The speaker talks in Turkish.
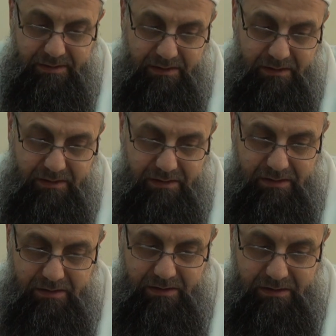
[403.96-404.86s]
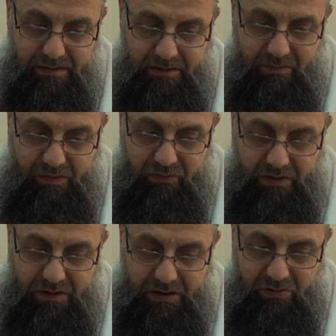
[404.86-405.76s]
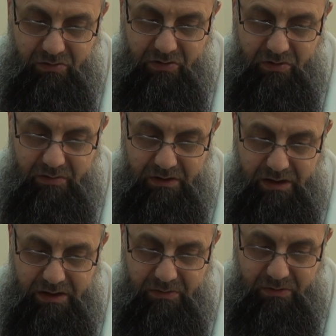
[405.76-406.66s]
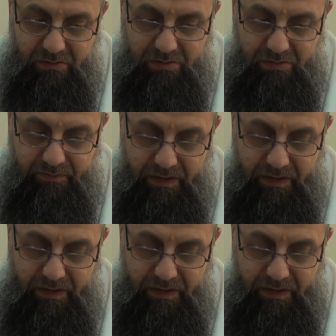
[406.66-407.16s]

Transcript: Ya. Mefule ters diyorsa o zaman nakıs fiil olur.